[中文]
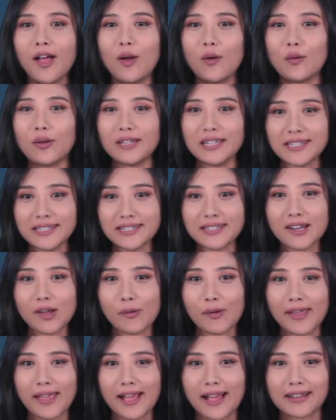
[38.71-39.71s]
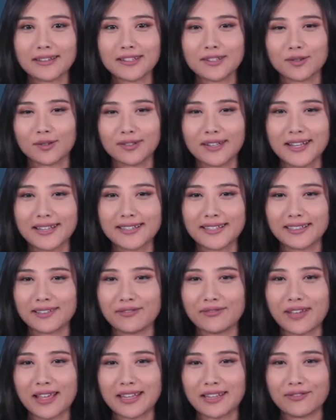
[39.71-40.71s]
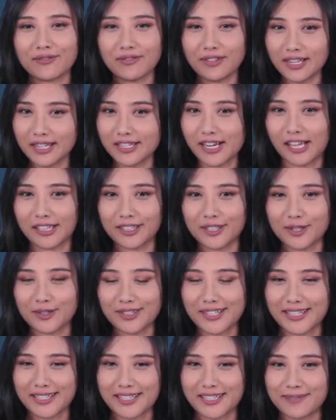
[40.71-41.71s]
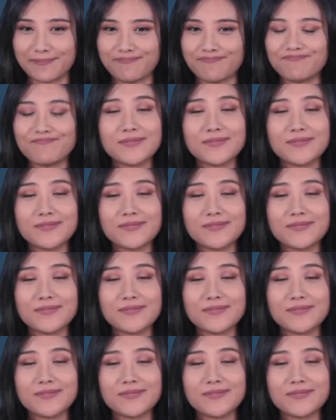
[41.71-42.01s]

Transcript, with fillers: 我一直认为啊，这种类型的翻译非常的有意思。